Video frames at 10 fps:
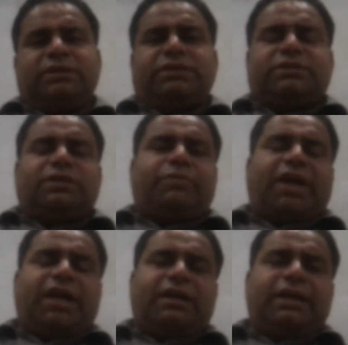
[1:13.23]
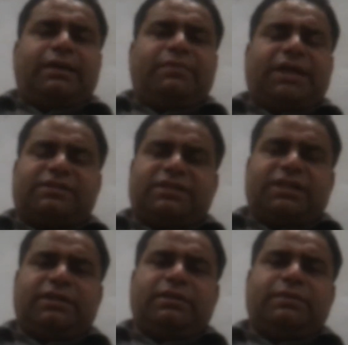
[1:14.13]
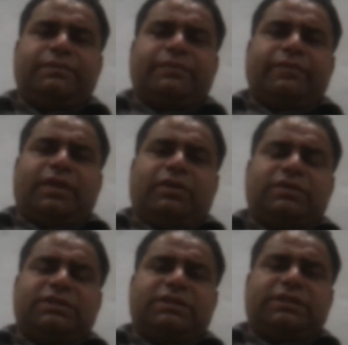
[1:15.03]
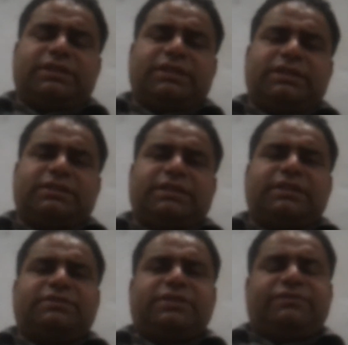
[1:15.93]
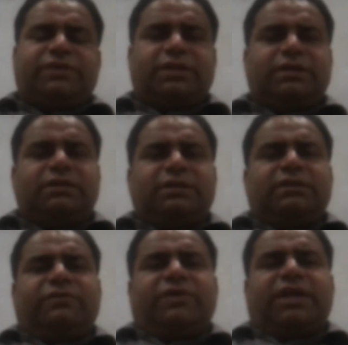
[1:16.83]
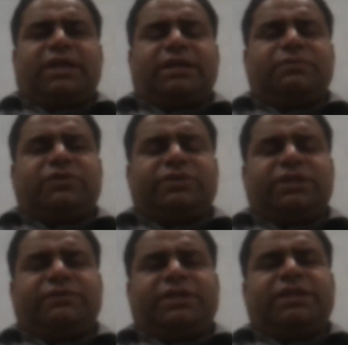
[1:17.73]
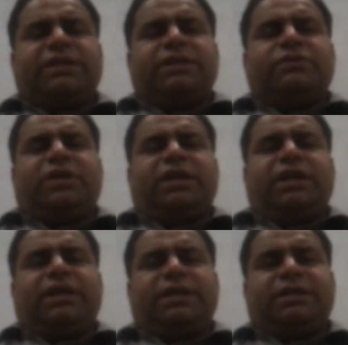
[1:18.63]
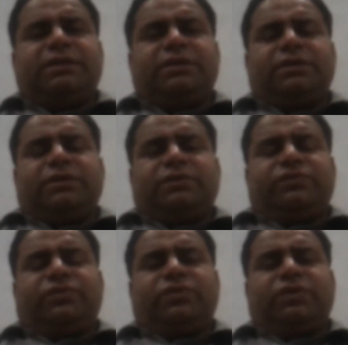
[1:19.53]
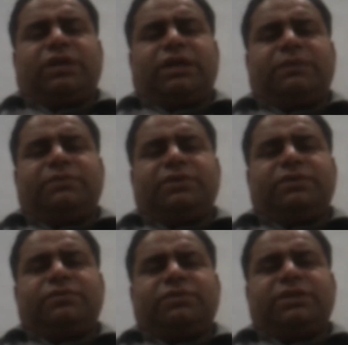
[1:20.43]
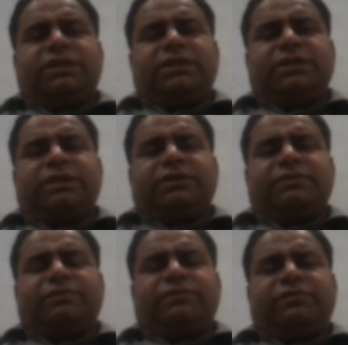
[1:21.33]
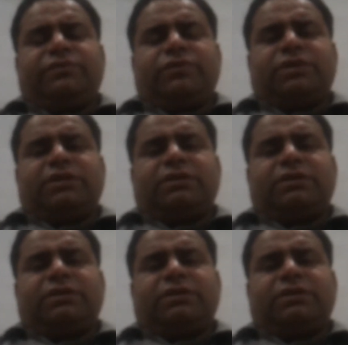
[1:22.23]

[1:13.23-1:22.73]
जिसका ब्रांड नेम मैक्सिनल और इसी तरीके से एक सीफर वगैरह के मुख्तलफ टीके जो आ गए हैं तो वो अब उनके वो